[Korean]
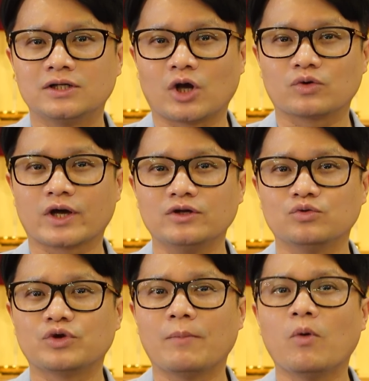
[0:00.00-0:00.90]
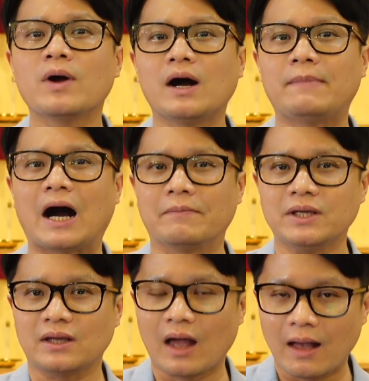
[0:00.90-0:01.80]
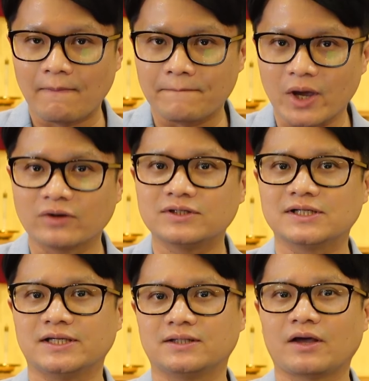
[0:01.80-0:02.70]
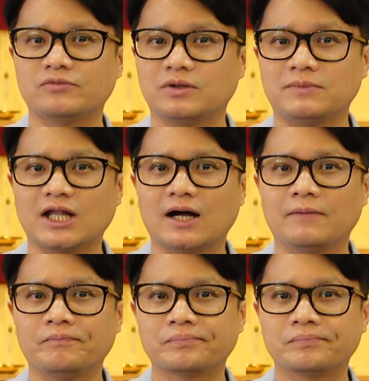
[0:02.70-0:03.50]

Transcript: 결국에는 우리의 몸과 마음이 병들기 때문입니다.